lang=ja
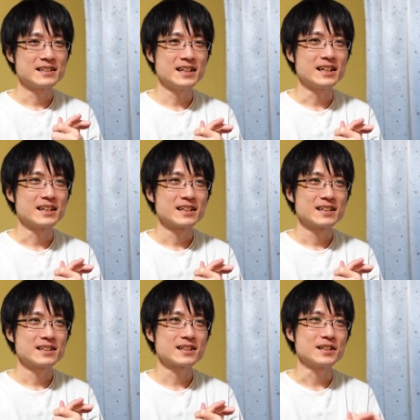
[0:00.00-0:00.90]
で
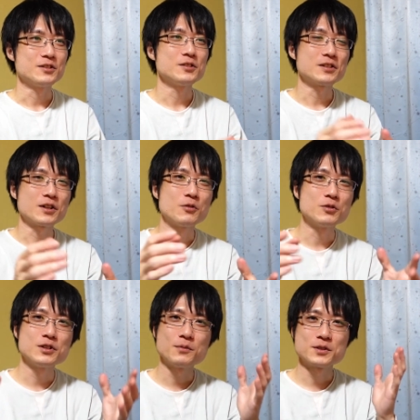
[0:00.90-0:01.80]
なんかいろいろね購
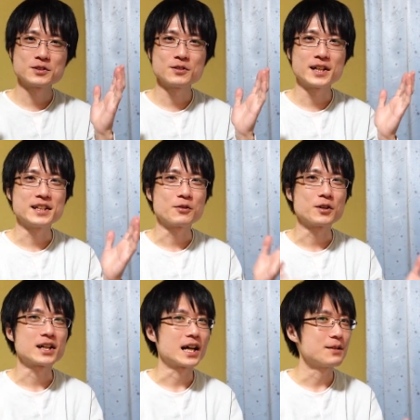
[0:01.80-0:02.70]
入本紹介でこ
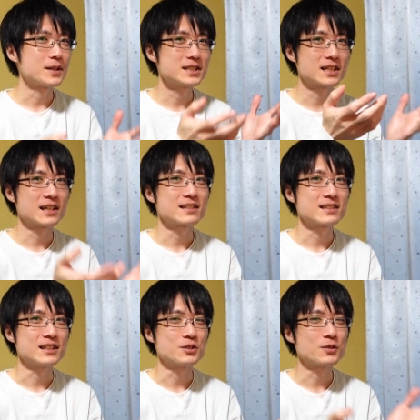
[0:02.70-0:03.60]
れ買いましたっ
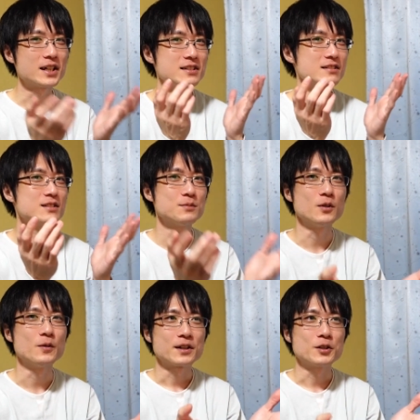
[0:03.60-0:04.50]
て紹介しつつ
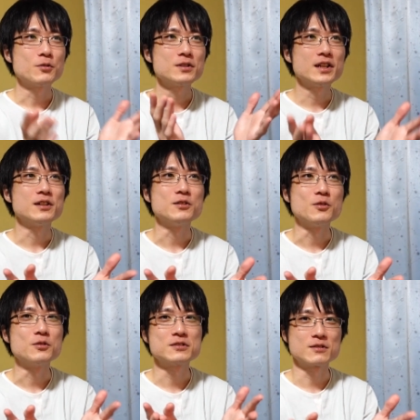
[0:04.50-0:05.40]
も読んでる
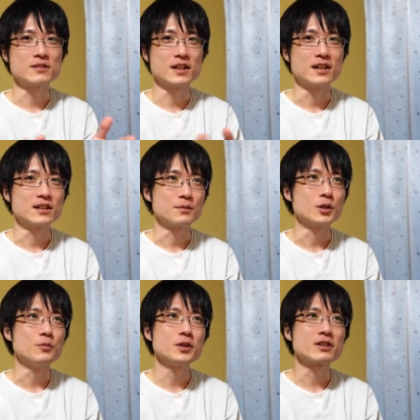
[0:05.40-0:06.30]
様子とか、まあ、
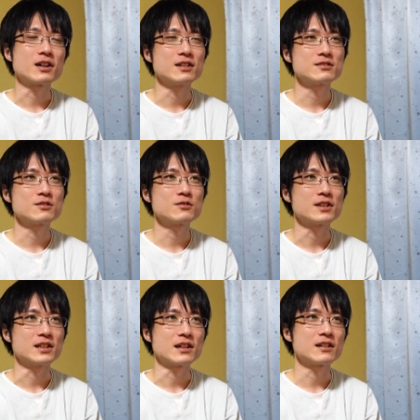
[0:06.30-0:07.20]
読み終えた感想と
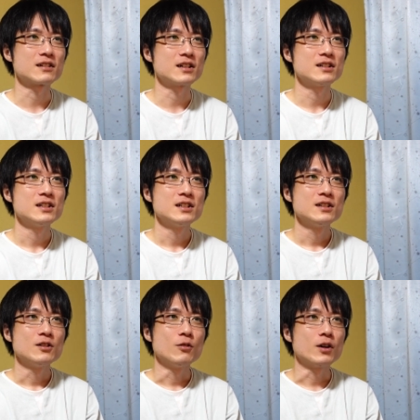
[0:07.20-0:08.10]
か、ね、なかなか
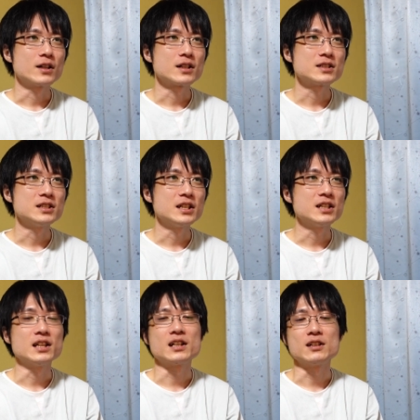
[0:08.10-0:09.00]
お話でき
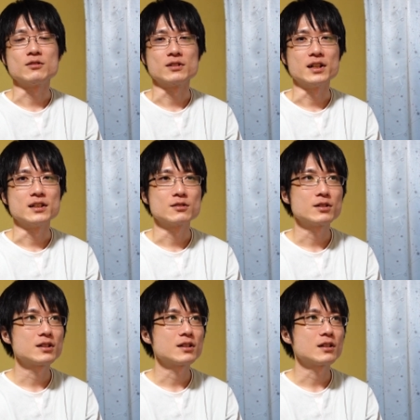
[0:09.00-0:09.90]
てないのでそう
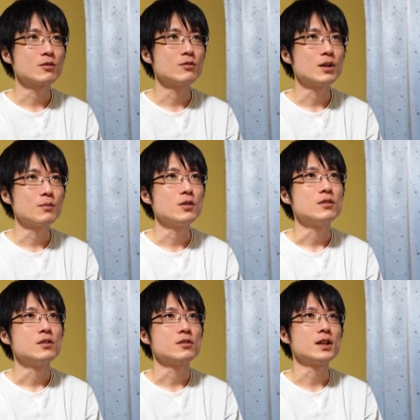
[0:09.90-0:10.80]
いった動画も
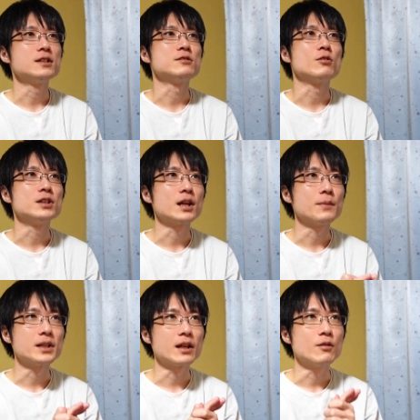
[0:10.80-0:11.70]
とりあえず撮りた
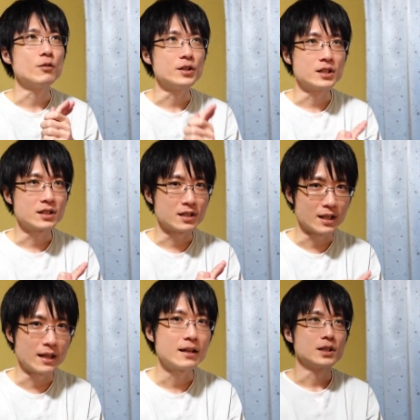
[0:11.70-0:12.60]
めておい
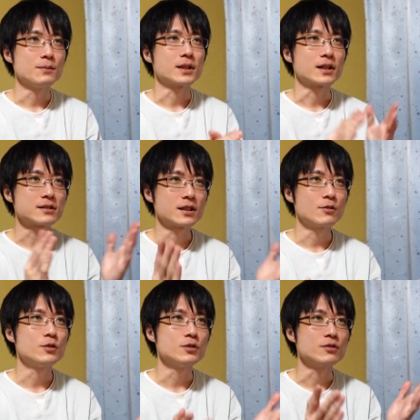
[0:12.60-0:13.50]
て今たくさん
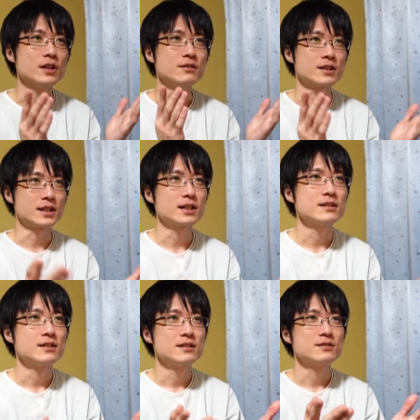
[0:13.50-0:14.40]
本読んでるから
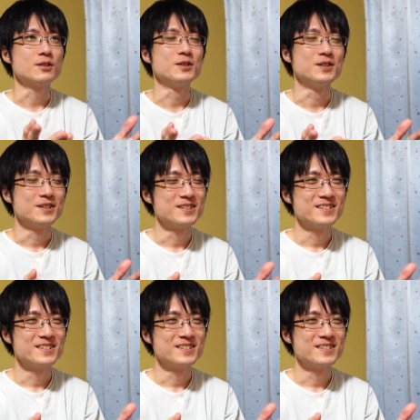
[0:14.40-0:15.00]
その